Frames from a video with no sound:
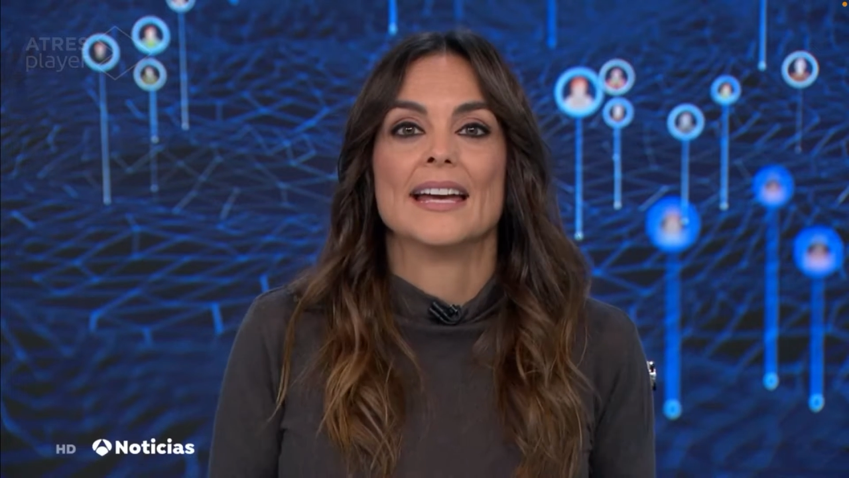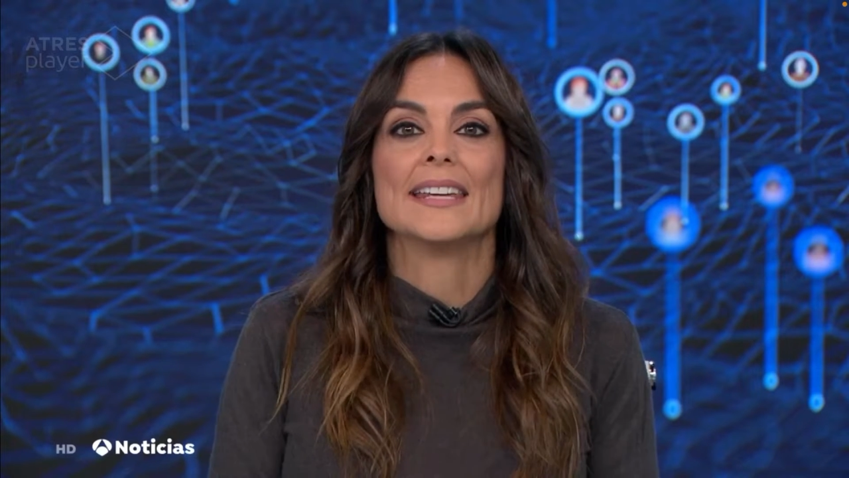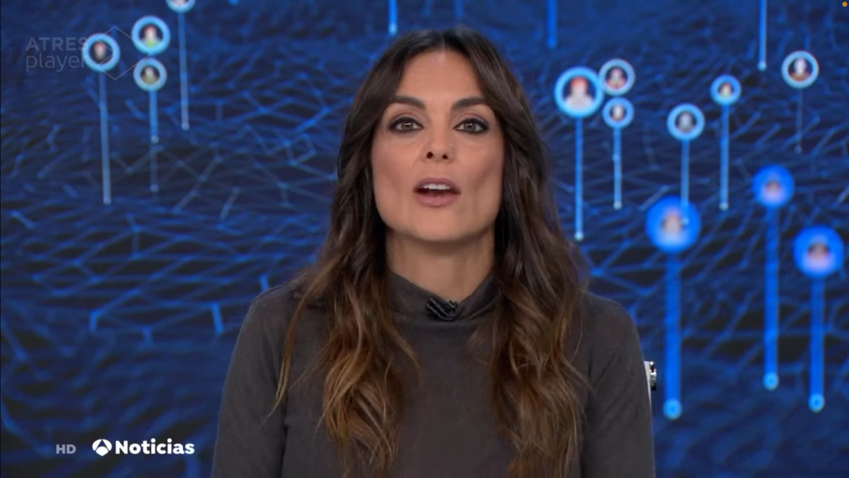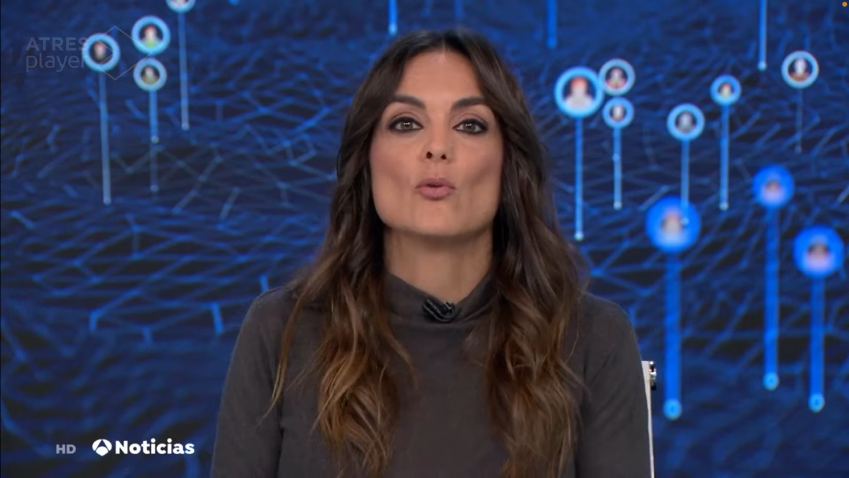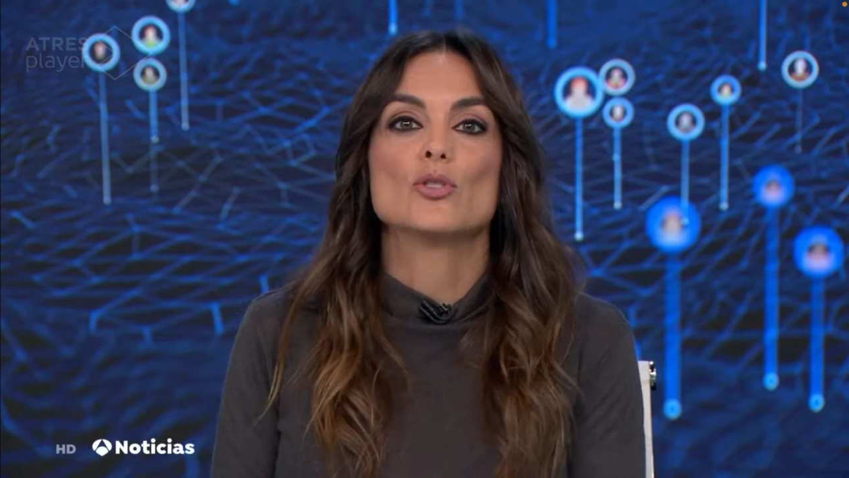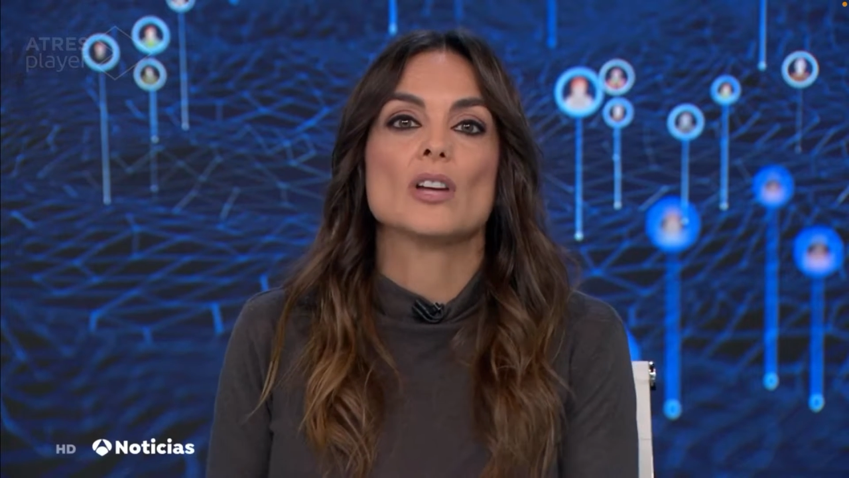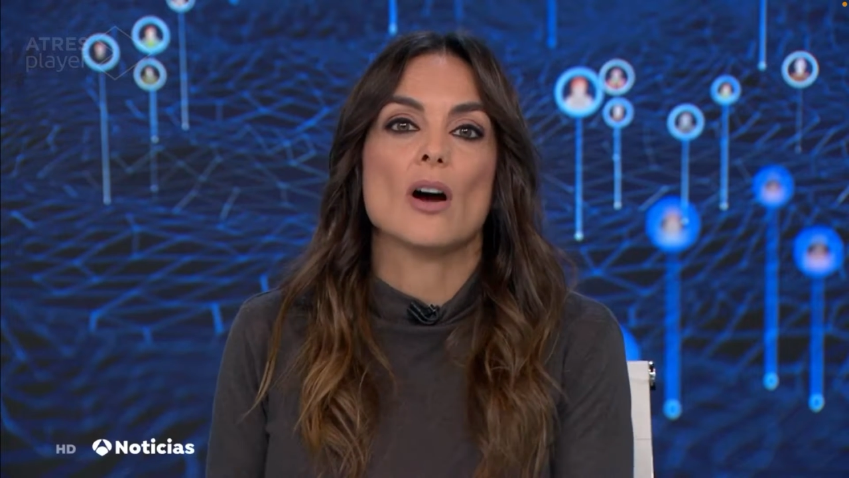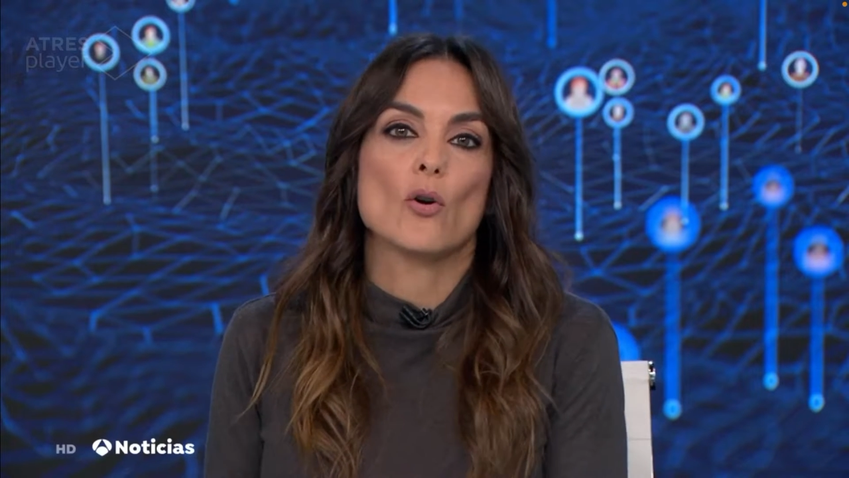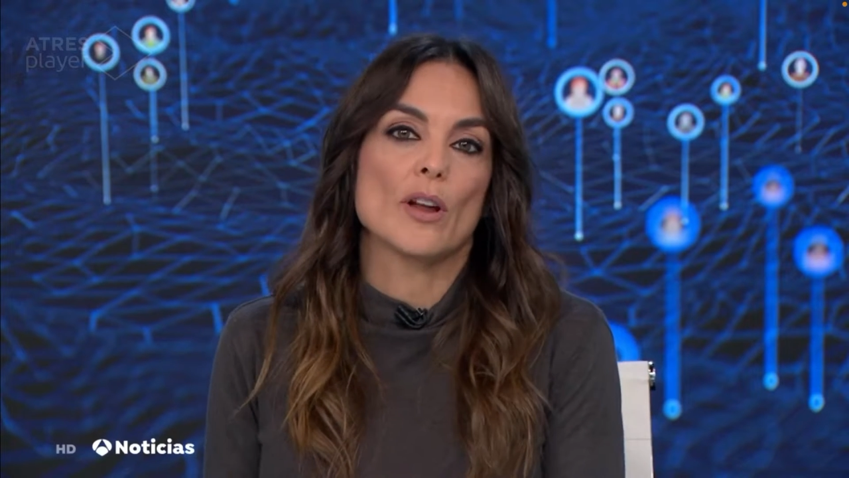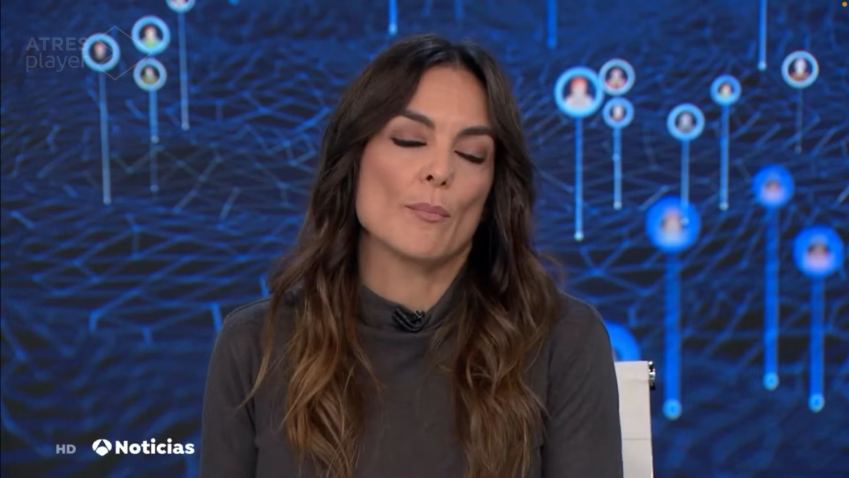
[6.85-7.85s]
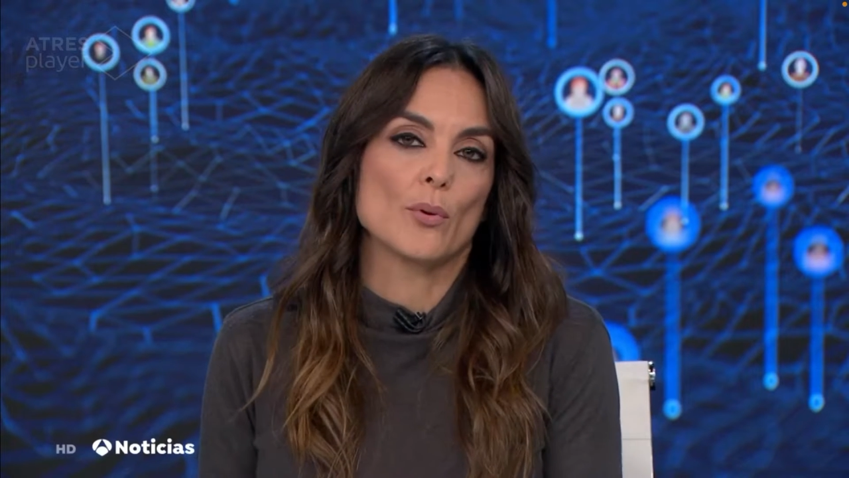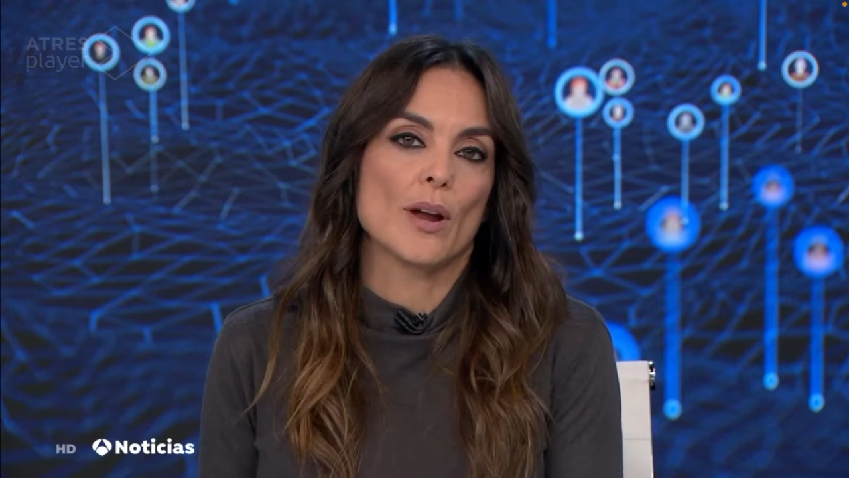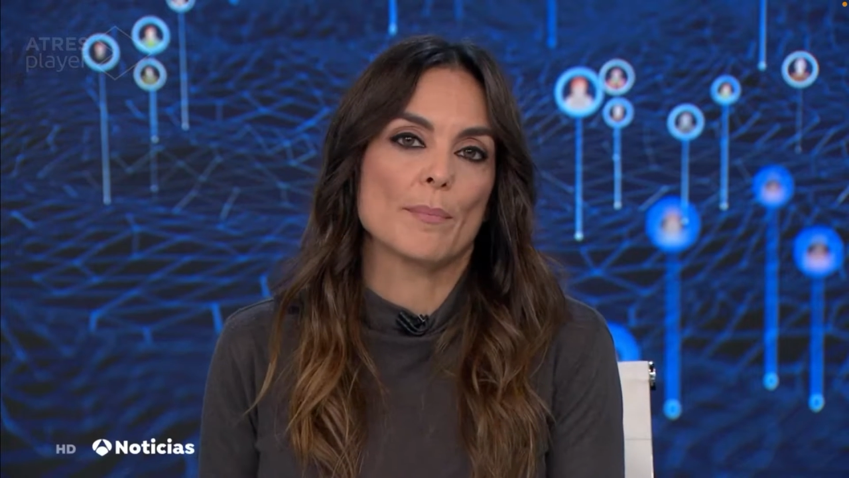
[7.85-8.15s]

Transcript: Ella lucha ahora por